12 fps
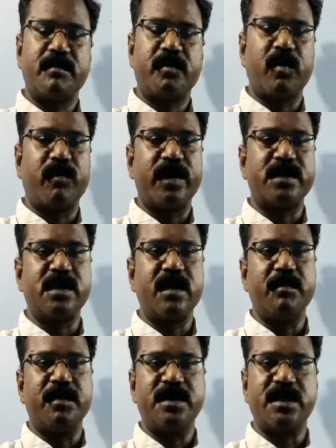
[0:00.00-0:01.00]

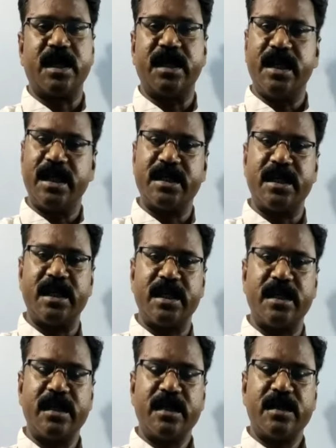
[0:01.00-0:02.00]
प्रोफेशनल मिसकंडक्ट हैं
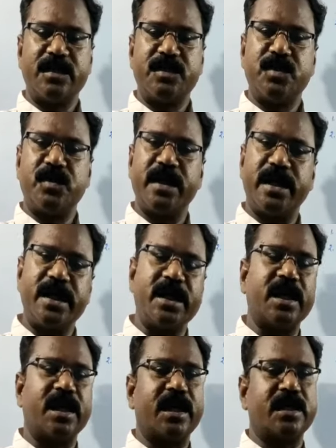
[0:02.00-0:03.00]
जो नहीं
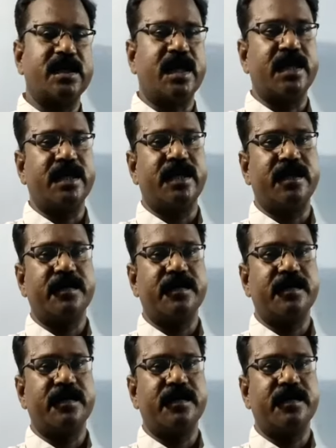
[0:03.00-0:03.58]
करना चाहिए